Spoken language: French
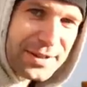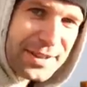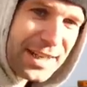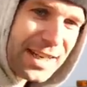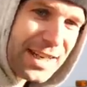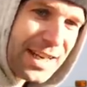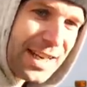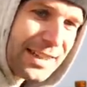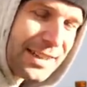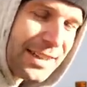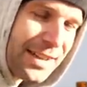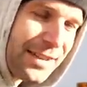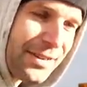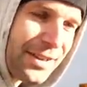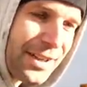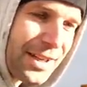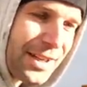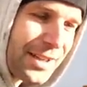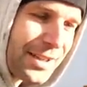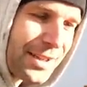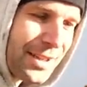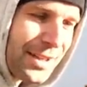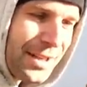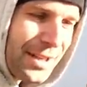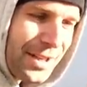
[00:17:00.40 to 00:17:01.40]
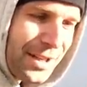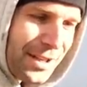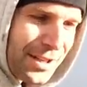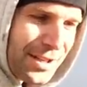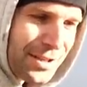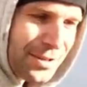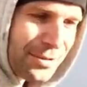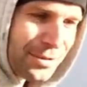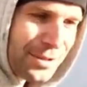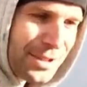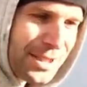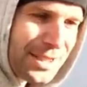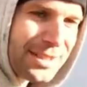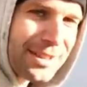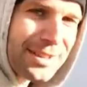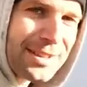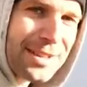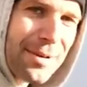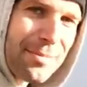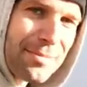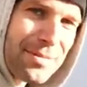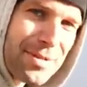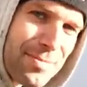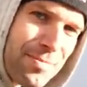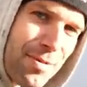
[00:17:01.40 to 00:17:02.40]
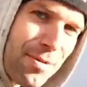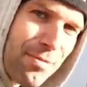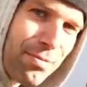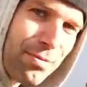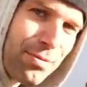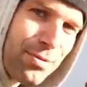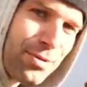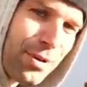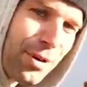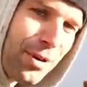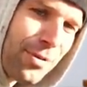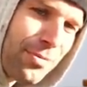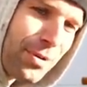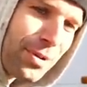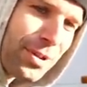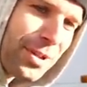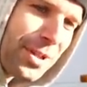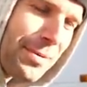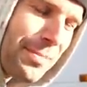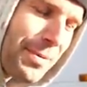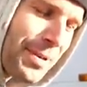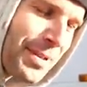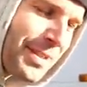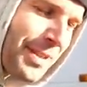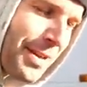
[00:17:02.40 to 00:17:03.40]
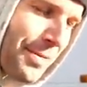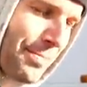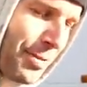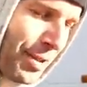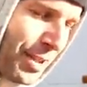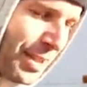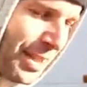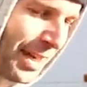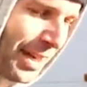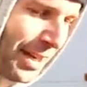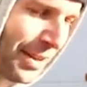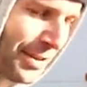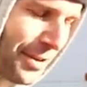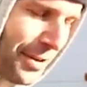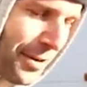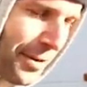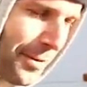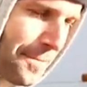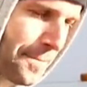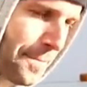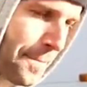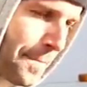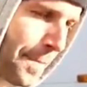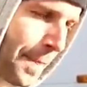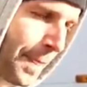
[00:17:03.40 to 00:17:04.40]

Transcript: ils s'éclatent avec. Ils ont dit que c'était un petit peu plus dur en montée parce qu'il n'y a pas de dérailleur.